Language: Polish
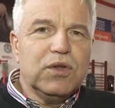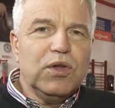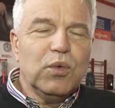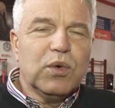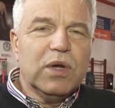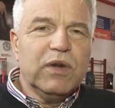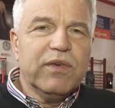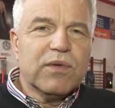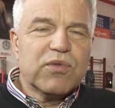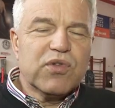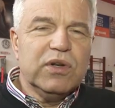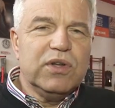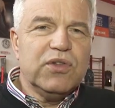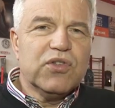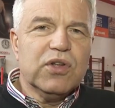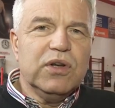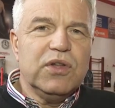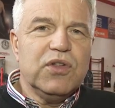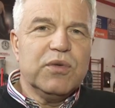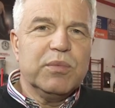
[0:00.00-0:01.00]
nie ukrywam, że
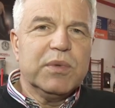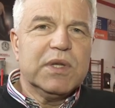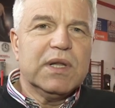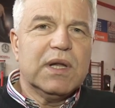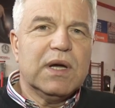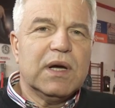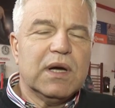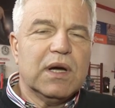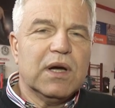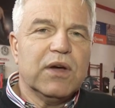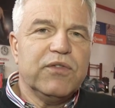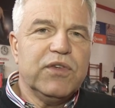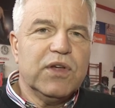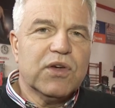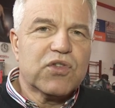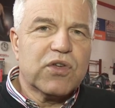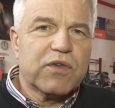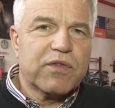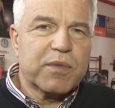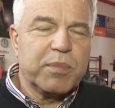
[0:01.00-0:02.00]
liczyliśmy na
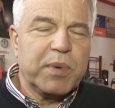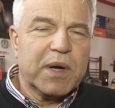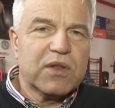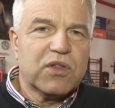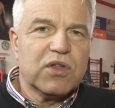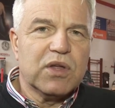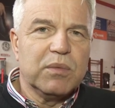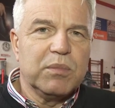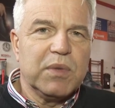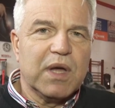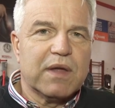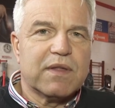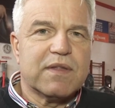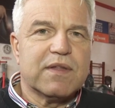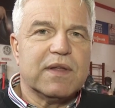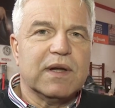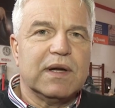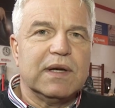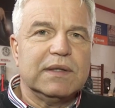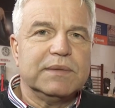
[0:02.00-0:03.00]
większe wsparcie
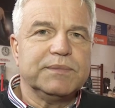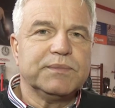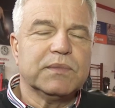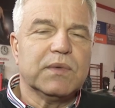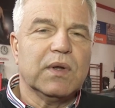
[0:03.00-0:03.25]
miasta,